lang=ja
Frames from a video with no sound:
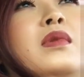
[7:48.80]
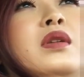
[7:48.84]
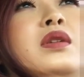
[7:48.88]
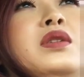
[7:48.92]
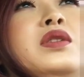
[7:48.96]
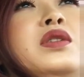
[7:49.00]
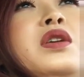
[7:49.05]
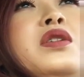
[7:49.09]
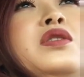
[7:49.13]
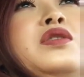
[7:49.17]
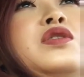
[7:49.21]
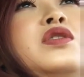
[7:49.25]

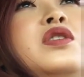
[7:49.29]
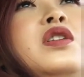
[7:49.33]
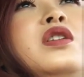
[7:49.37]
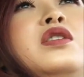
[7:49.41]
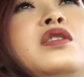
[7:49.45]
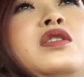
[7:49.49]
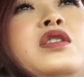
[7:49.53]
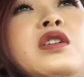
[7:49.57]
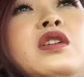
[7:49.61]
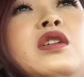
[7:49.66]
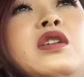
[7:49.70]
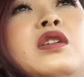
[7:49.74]

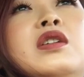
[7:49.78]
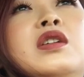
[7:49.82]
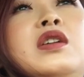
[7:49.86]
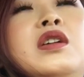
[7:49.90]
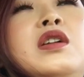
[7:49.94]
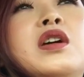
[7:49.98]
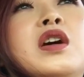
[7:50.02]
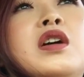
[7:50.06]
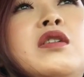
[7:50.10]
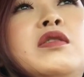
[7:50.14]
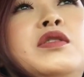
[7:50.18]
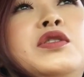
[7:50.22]
センサーに
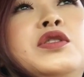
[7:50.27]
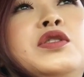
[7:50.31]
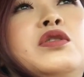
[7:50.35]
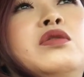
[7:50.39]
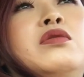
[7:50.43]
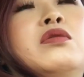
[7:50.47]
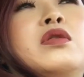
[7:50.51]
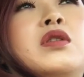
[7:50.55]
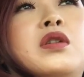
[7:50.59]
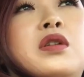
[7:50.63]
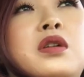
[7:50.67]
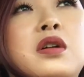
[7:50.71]
切り替わっ
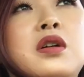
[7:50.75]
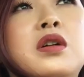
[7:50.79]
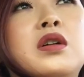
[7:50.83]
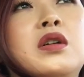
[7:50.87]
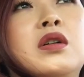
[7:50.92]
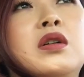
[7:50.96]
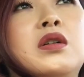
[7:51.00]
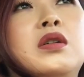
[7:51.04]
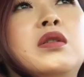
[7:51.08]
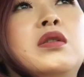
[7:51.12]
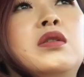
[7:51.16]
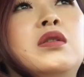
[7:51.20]
てるから、